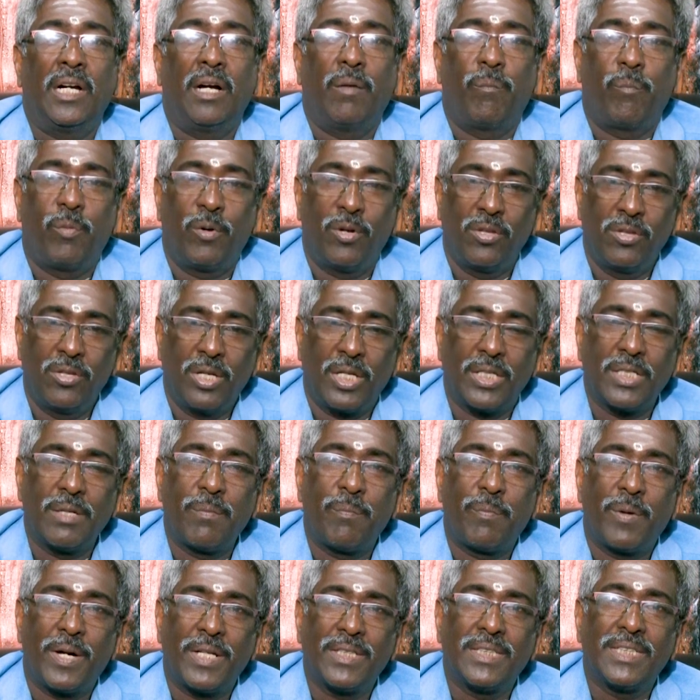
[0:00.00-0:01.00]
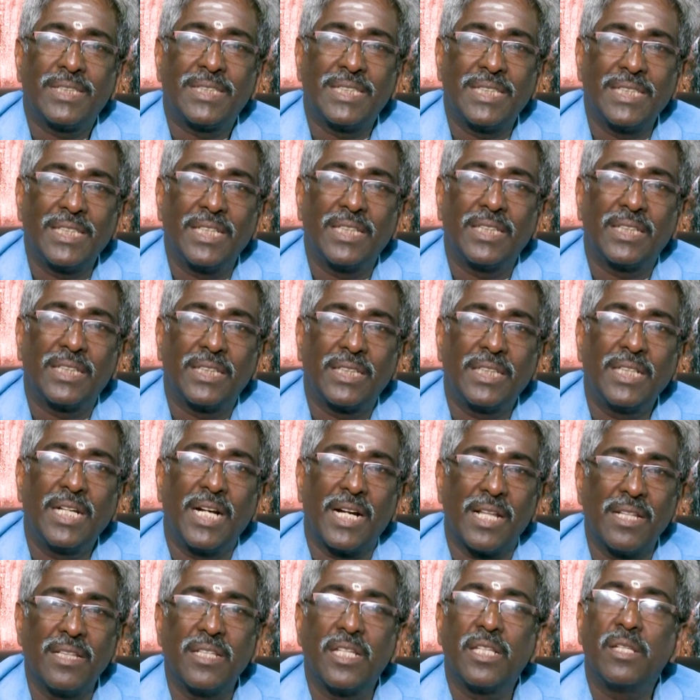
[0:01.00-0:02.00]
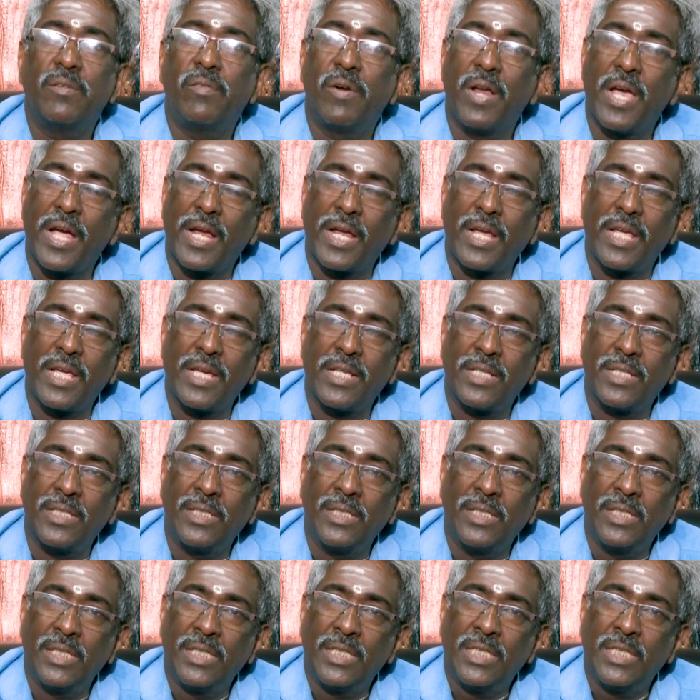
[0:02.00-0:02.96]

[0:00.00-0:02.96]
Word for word: அப்பொழுது அதை பார்த்த சிங்கத்துக்கு நடந்தது விளங்கியது